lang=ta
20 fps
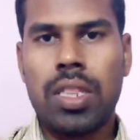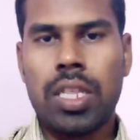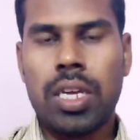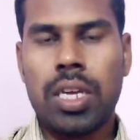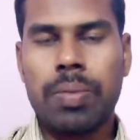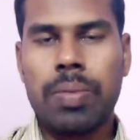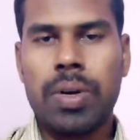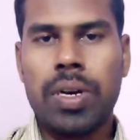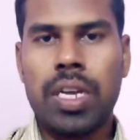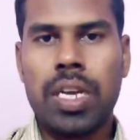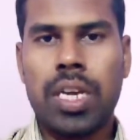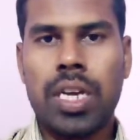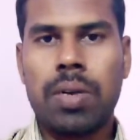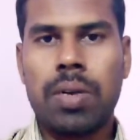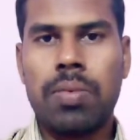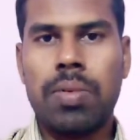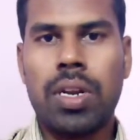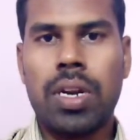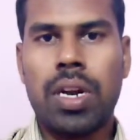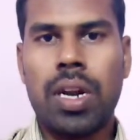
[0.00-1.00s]
திங்க் பண்ணீங்க
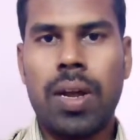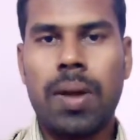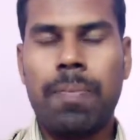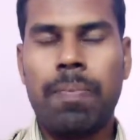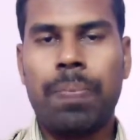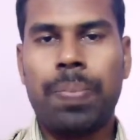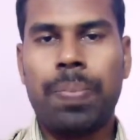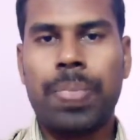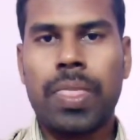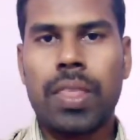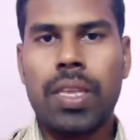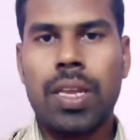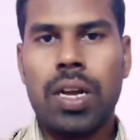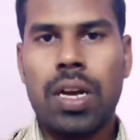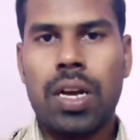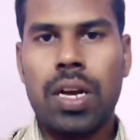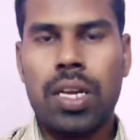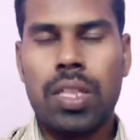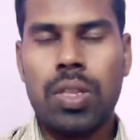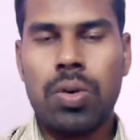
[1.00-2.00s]
அப்படின்னா
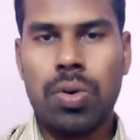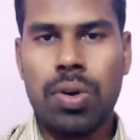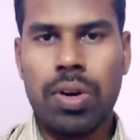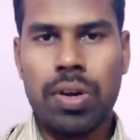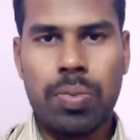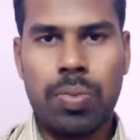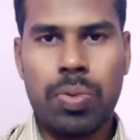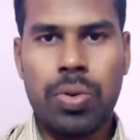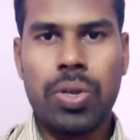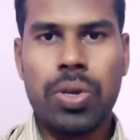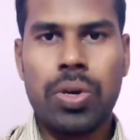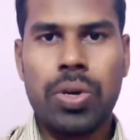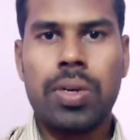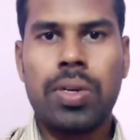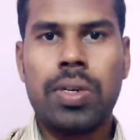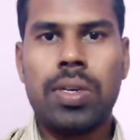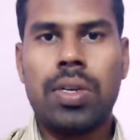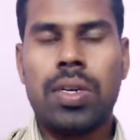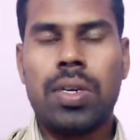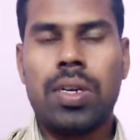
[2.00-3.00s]
இது உங்களுக்கு புரியும்